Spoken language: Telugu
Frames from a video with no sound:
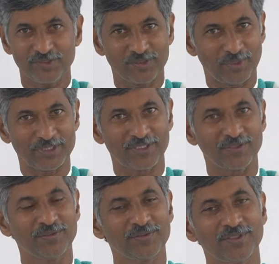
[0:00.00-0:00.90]

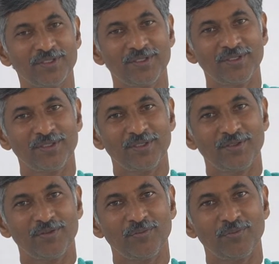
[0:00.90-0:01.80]
సమాజంలో
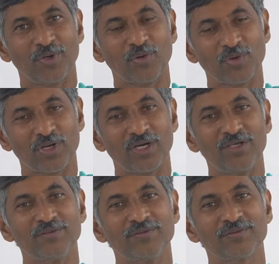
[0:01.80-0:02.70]
బరువు
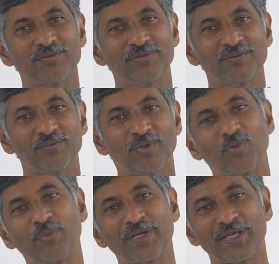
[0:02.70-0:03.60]
ఉన్నాళ్ళు
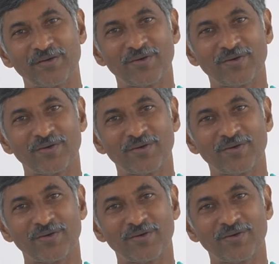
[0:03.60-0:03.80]
బరువు పెరిగిన